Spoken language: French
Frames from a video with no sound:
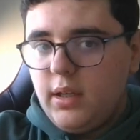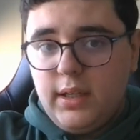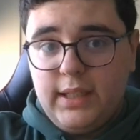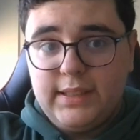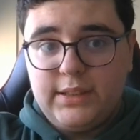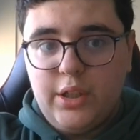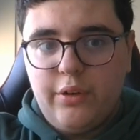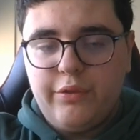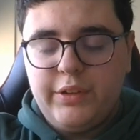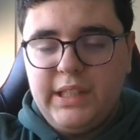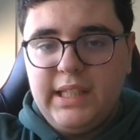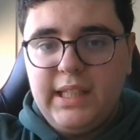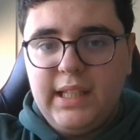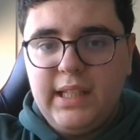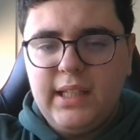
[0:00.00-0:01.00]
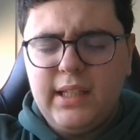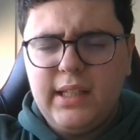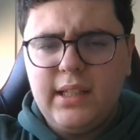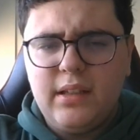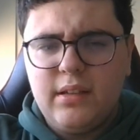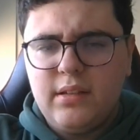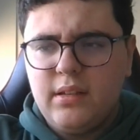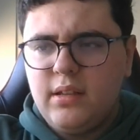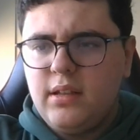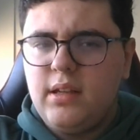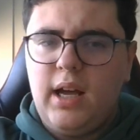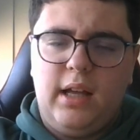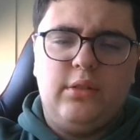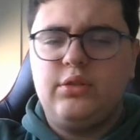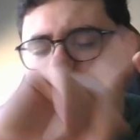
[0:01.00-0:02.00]
Les ovnis,
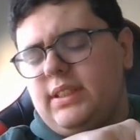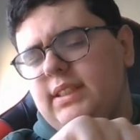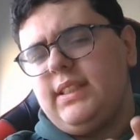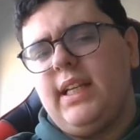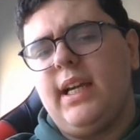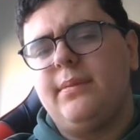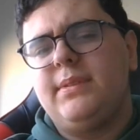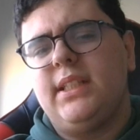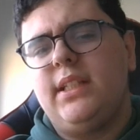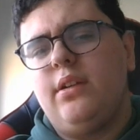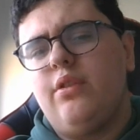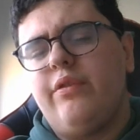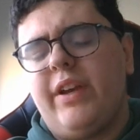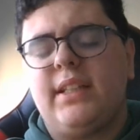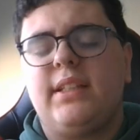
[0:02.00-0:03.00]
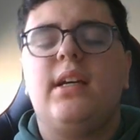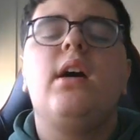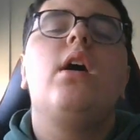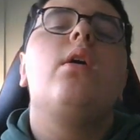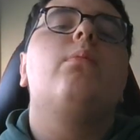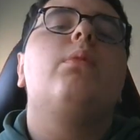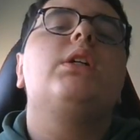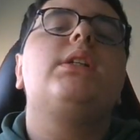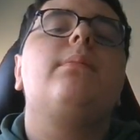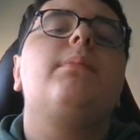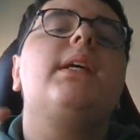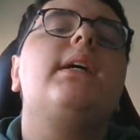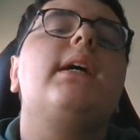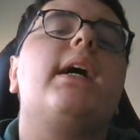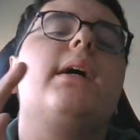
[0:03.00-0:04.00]
ah non, ça c'est RMC Découverte. Moi j'aime
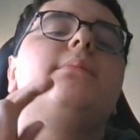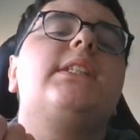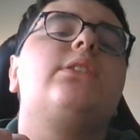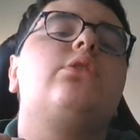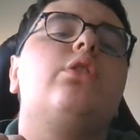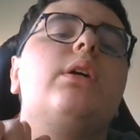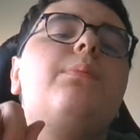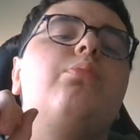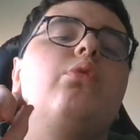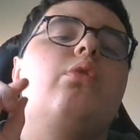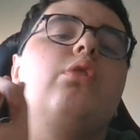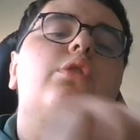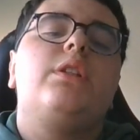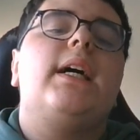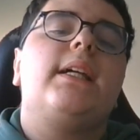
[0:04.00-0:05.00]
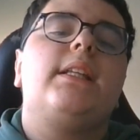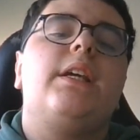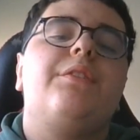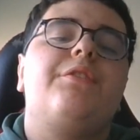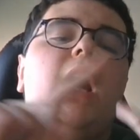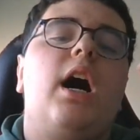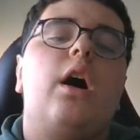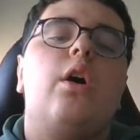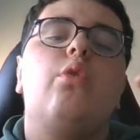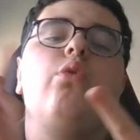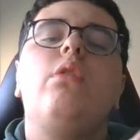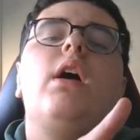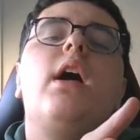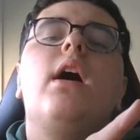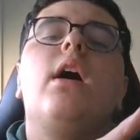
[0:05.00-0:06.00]
bien RMC Story pour le dernier
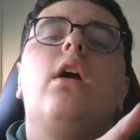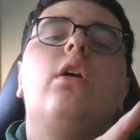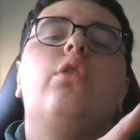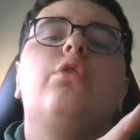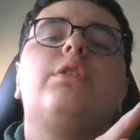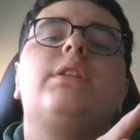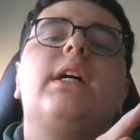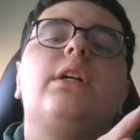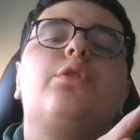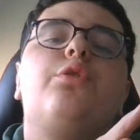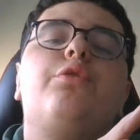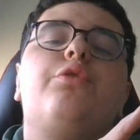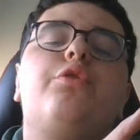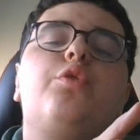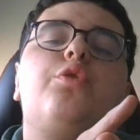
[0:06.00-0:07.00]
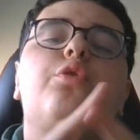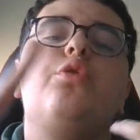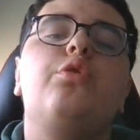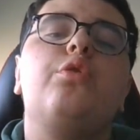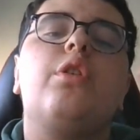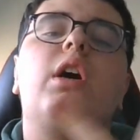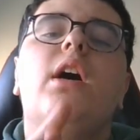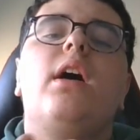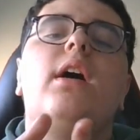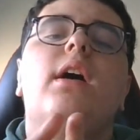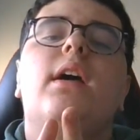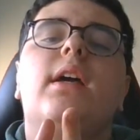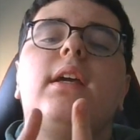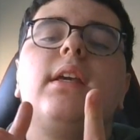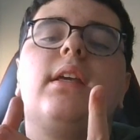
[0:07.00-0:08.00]
pharaon, le train du futur,
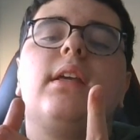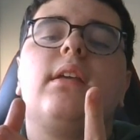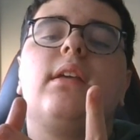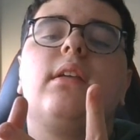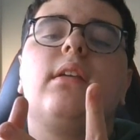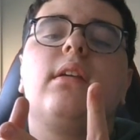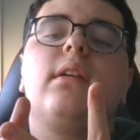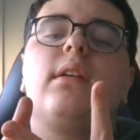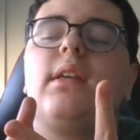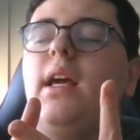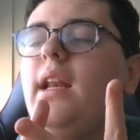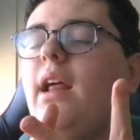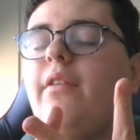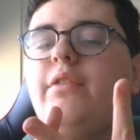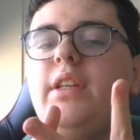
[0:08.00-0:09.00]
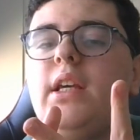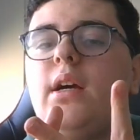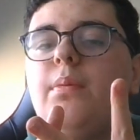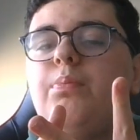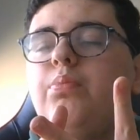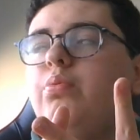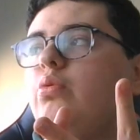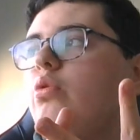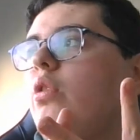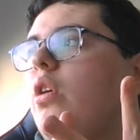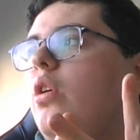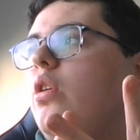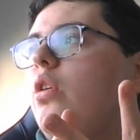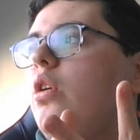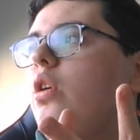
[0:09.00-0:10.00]
quel avenir
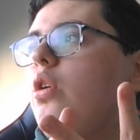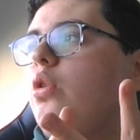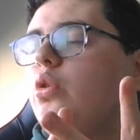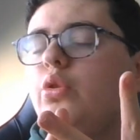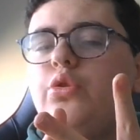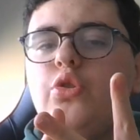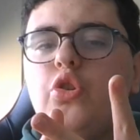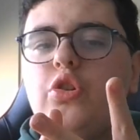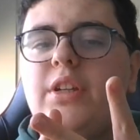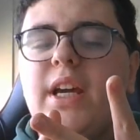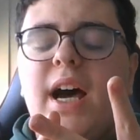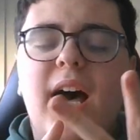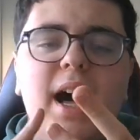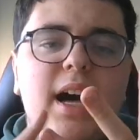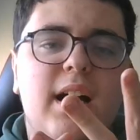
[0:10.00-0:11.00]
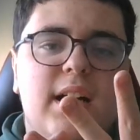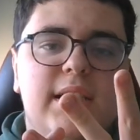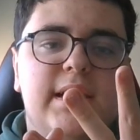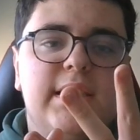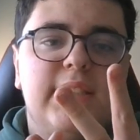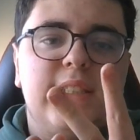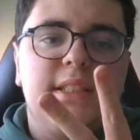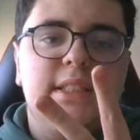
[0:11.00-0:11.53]
pour l'autocar.